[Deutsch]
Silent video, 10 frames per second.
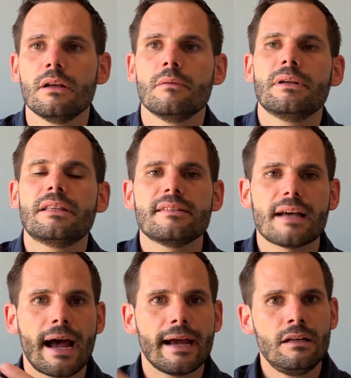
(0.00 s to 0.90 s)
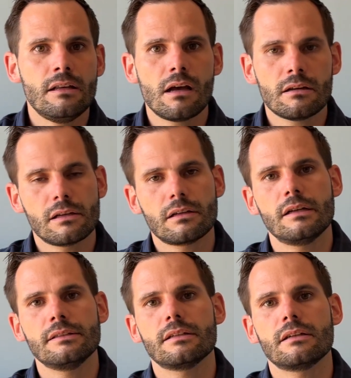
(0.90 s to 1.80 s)
Mit dieser Einlage
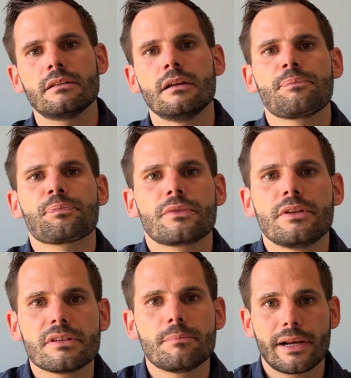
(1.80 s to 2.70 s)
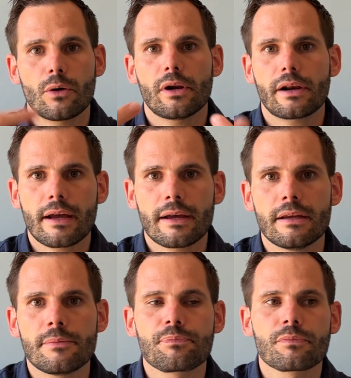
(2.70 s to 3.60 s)
kann dann diese
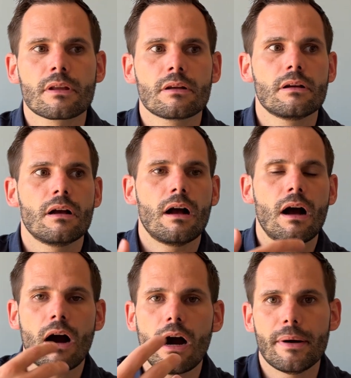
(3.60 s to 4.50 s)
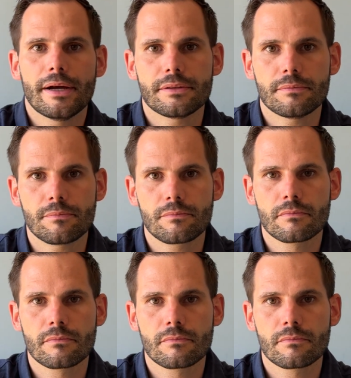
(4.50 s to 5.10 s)
Brauerei arbeiten.